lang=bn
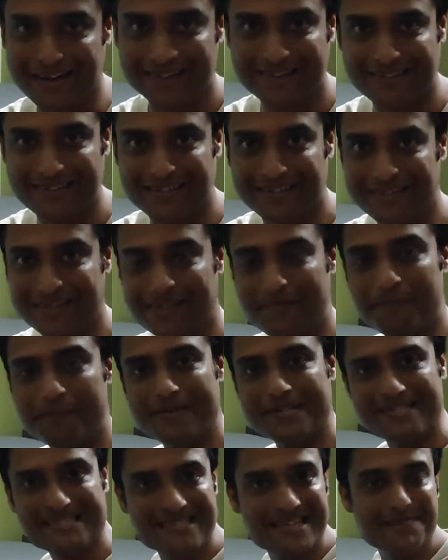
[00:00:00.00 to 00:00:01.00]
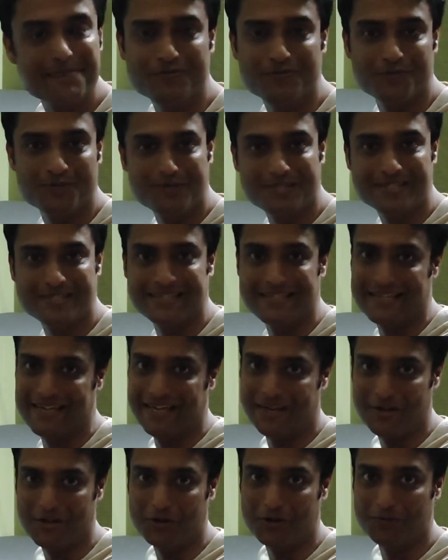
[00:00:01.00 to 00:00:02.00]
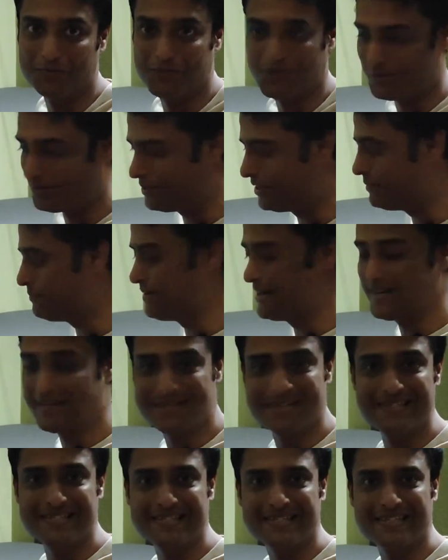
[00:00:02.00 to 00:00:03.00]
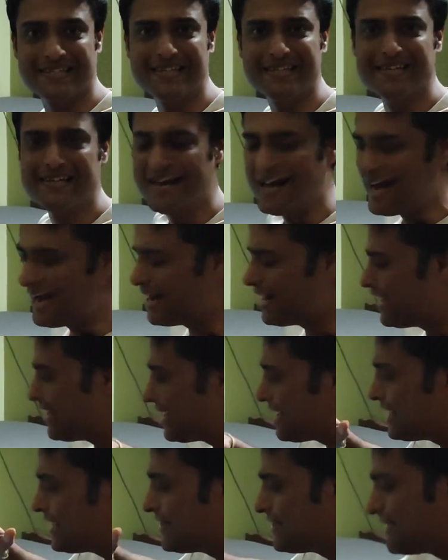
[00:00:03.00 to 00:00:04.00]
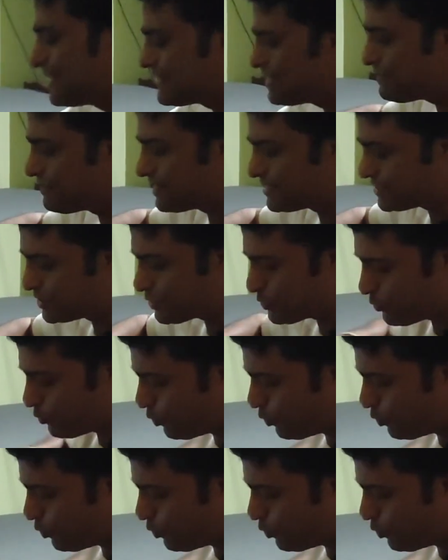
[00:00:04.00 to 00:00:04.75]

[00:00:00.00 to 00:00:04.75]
ডাক্তার এটা প্রেসক্রাইব করছে এই রকম ধরনের ম্যাট্রেসকে দেখতে আর এখানে দেখতে পাচ্ছেন